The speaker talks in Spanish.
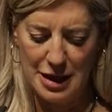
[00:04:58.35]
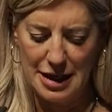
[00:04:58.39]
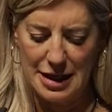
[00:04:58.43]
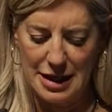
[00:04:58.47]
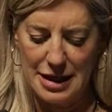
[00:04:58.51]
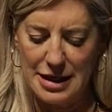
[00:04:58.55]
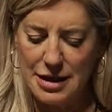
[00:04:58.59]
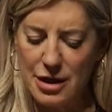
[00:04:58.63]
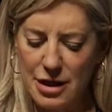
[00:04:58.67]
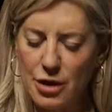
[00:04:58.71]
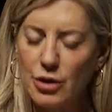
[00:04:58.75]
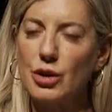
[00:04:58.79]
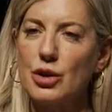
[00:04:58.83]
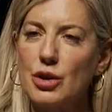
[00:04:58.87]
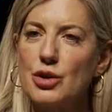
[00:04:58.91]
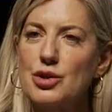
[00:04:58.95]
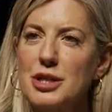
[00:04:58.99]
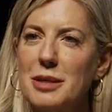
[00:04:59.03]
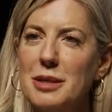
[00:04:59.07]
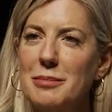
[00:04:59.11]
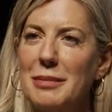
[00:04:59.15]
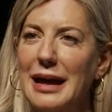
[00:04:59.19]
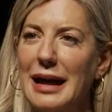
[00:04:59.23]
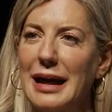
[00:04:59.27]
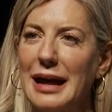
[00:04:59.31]
y de otros
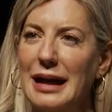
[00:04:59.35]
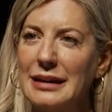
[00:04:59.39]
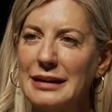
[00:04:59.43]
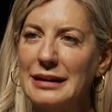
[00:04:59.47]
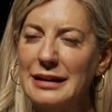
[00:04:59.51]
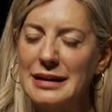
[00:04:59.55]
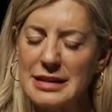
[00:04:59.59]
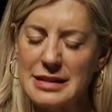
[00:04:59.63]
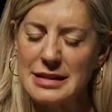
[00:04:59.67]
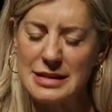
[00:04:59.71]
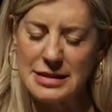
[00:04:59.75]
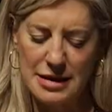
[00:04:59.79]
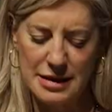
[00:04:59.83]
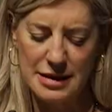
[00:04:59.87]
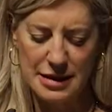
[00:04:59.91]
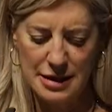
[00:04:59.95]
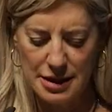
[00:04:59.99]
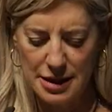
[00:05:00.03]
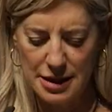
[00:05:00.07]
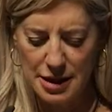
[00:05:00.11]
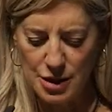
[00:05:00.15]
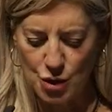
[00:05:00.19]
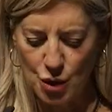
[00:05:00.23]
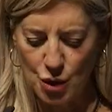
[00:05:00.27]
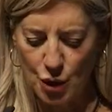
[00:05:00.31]
semejantes
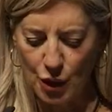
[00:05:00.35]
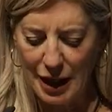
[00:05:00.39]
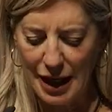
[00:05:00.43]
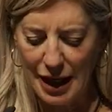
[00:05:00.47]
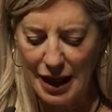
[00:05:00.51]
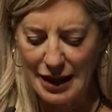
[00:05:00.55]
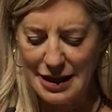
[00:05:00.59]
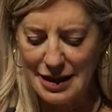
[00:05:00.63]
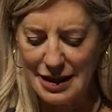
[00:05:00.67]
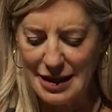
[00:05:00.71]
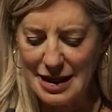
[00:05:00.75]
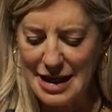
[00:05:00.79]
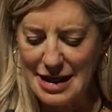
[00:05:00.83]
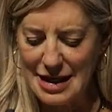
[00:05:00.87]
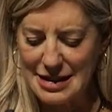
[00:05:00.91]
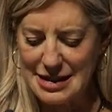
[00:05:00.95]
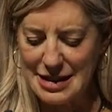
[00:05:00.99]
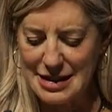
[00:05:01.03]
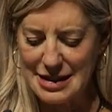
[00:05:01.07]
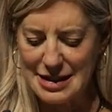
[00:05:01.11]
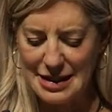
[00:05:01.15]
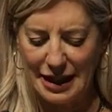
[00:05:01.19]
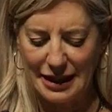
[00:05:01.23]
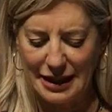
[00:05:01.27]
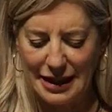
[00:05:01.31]
surjan ideas y
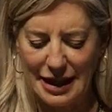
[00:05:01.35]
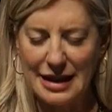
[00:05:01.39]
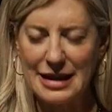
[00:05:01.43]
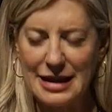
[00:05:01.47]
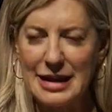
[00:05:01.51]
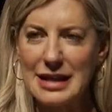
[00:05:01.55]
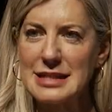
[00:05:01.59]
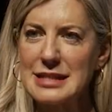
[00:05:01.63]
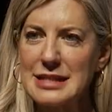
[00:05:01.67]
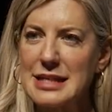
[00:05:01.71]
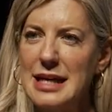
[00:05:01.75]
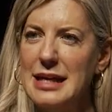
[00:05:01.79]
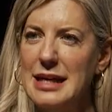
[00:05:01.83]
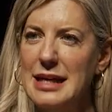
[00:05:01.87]
estrategias